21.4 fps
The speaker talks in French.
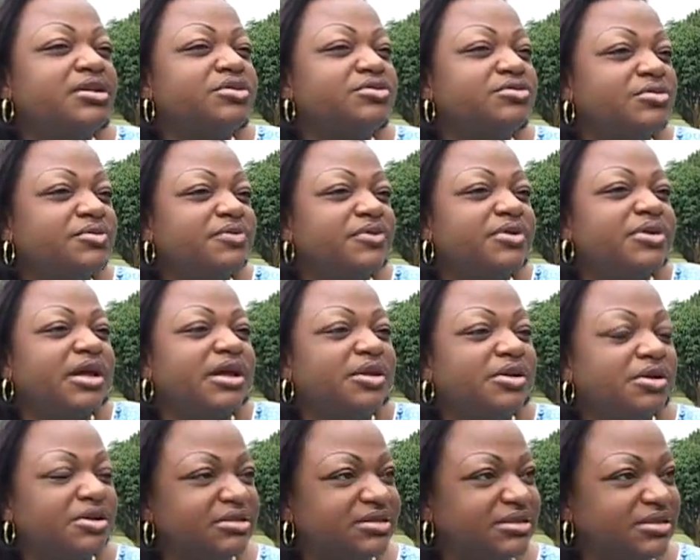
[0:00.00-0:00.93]
qui souffrent
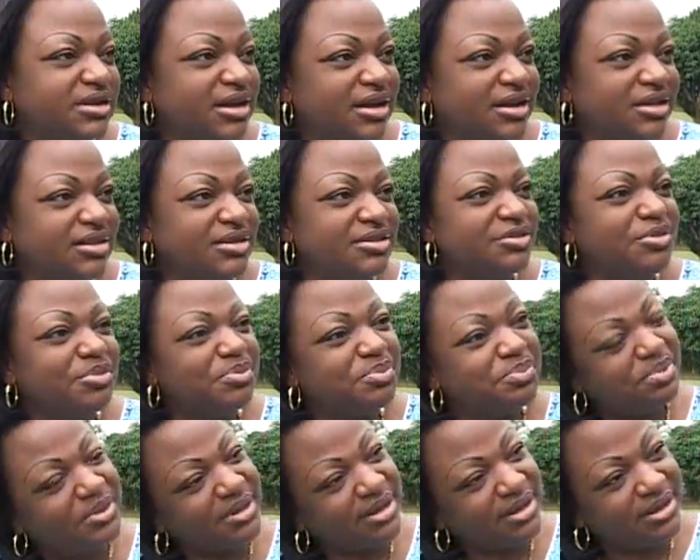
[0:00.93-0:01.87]
dans leur chair. Ils sont
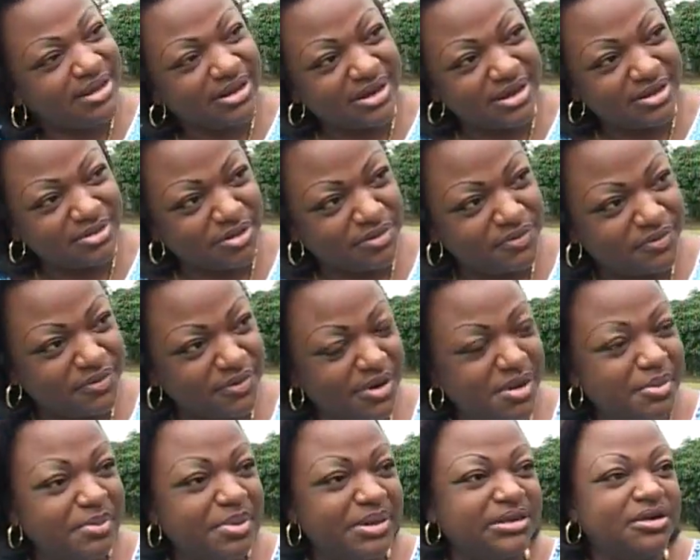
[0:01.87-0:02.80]
pires que les
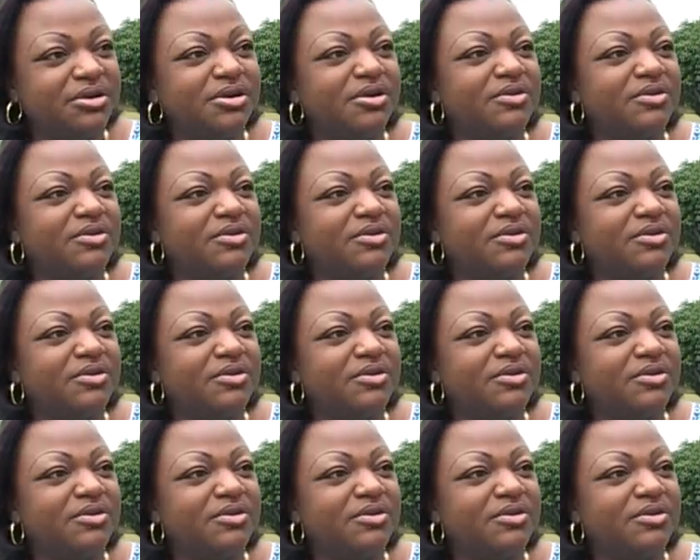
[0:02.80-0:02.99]
orphelins parce